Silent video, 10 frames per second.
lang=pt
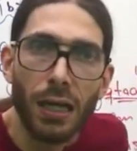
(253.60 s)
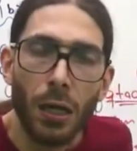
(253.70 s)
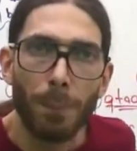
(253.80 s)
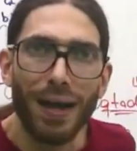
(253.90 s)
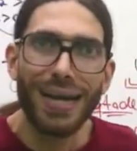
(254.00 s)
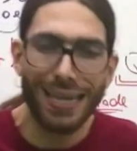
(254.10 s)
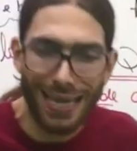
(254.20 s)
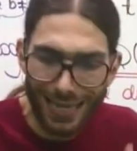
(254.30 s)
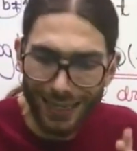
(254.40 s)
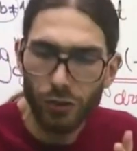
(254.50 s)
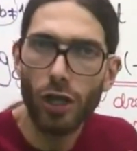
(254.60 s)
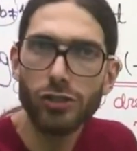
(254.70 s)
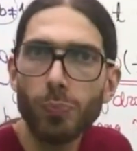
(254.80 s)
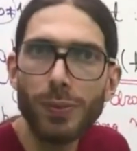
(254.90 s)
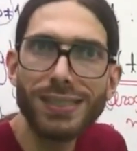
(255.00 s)
Mas, galera, nós
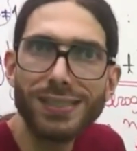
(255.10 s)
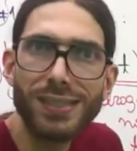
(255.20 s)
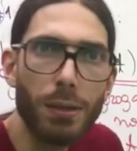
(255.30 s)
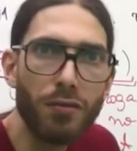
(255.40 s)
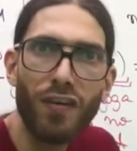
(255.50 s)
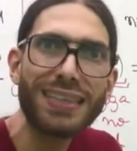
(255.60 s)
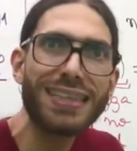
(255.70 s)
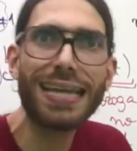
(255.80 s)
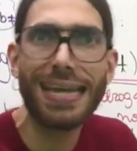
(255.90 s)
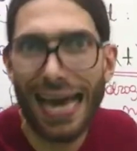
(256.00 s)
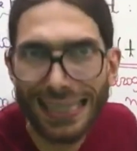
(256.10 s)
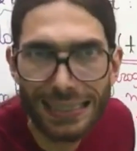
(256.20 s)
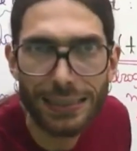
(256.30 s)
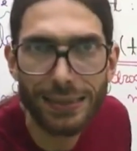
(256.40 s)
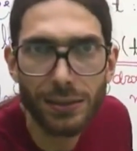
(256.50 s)
não precisamos inventar
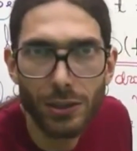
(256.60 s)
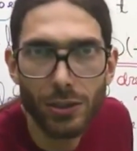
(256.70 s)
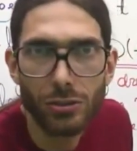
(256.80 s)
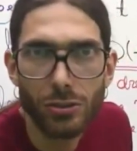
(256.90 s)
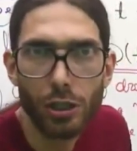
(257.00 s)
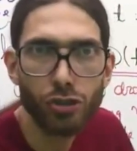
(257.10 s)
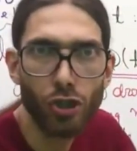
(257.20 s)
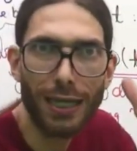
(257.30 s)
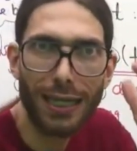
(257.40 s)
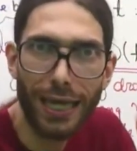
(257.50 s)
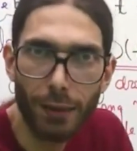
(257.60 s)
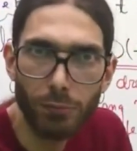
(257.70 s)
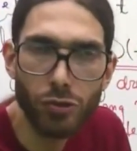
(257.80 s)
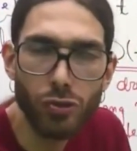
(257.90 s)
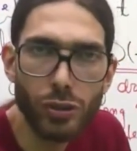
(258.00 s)
nada. Nós só
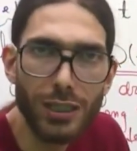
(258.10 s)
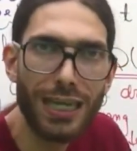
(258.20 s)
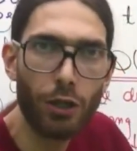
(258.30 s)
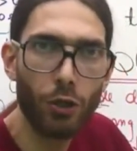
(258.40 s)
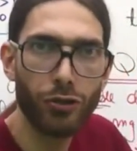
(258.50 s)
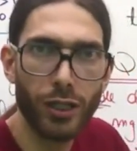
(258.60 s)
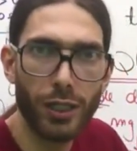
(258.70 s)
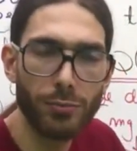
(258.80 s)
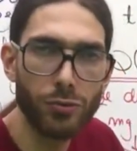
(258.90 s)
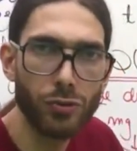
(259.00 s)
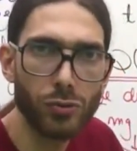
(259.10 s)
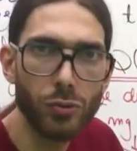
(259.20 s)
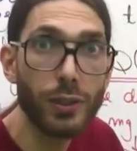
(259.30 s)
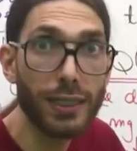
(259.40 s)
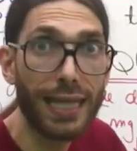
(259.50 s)
lemos e anotamos
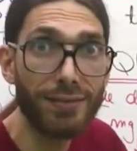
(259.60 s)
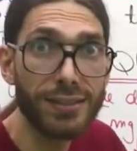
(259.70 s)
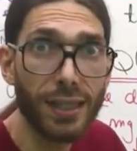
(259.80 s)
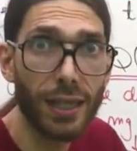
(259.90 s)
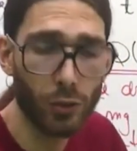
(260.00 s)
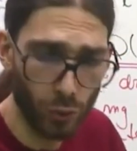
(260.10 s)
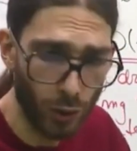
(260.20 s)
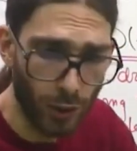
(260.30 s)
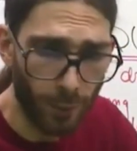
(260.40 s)
o que estava escrito.